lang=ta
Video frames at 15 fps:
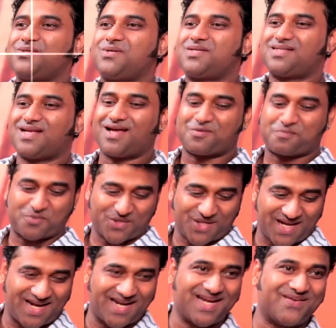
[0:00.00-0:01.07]
நான் சொல்லேன் சார்
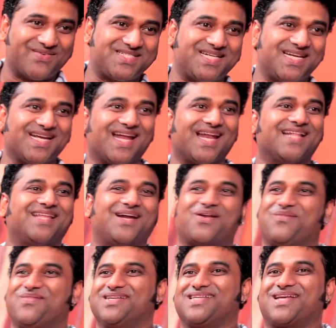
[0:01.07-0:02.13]
புதையலை இங்கே வச்சுட்டு இங்கெல்லாம்
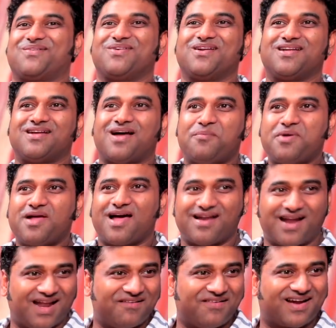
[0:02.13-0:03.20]
தேடுறோமே சார் அப்படின்னு அப்படியா
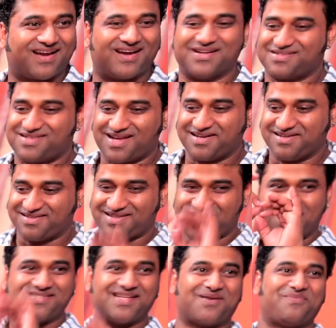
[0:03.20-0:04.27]
நல்லாவே இருக்கேன் சார்
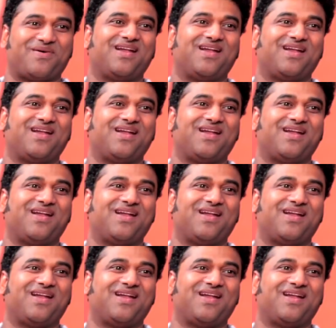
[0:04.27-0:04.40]
இதுதான் சார்